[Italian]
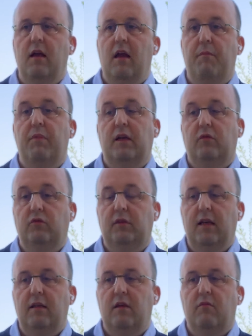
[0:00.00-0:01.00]
e per la
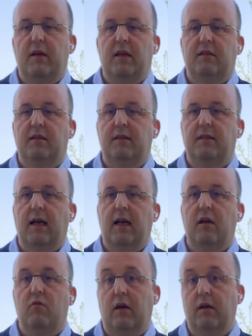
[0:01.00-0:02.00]
tutela di beni
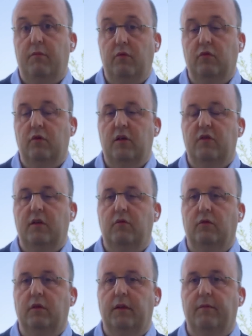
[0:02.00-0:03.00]
essenziali quali appunto la
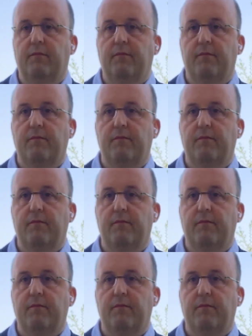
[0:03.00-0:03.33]
salute.